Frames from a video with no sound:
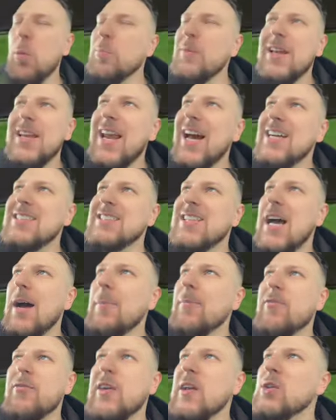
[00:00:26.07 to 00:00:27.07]
hier
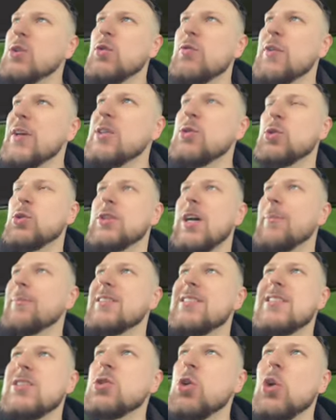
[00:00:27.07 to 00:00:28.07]
langsam viel zu viel zusammen.
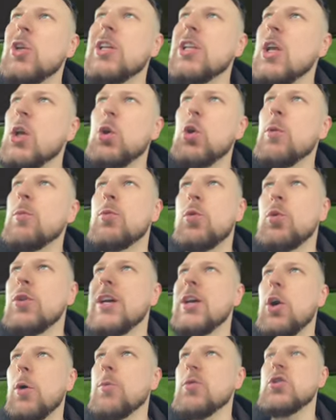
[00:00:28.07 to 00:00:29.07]
Diese Sonne da drüben tut
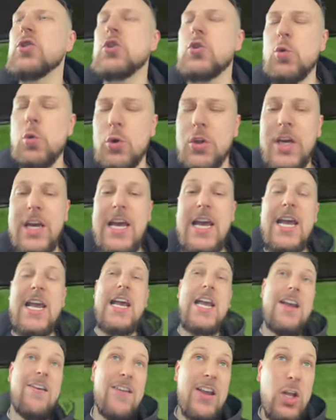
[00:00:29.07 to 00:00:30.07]
den, glaube ich, nicht gut.
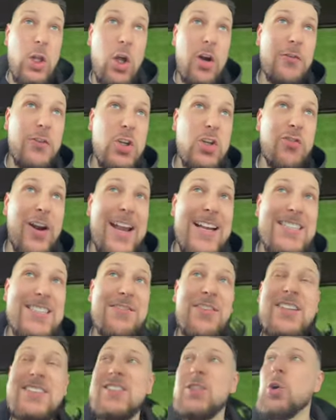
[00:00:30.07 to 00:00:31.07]
Ihr dürft nicht
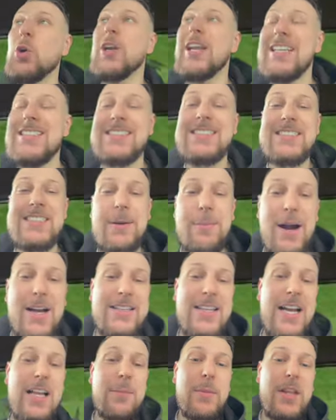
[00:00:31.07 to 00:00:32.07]
vergessen, was er noch letztens
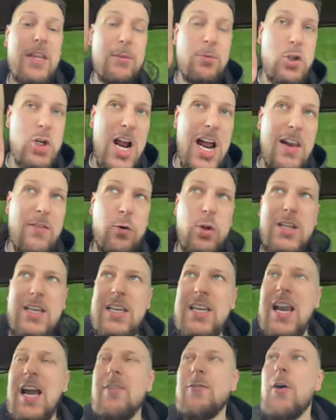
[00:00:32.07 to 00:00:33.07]
gemacht hat mit dem Schal, wo der
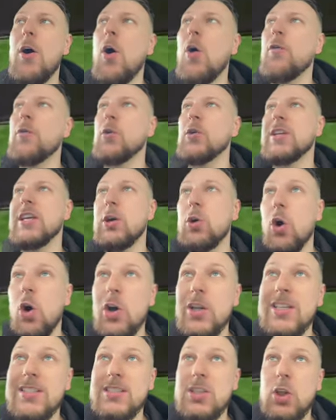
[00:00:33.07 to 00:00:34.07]
den einfach auf die
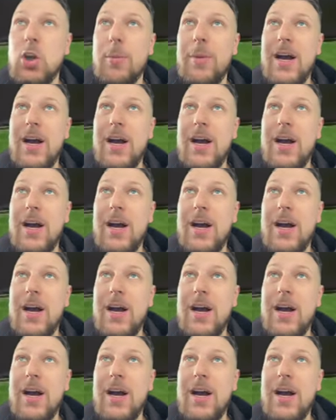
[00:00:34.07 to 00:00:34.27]
Cojones genommen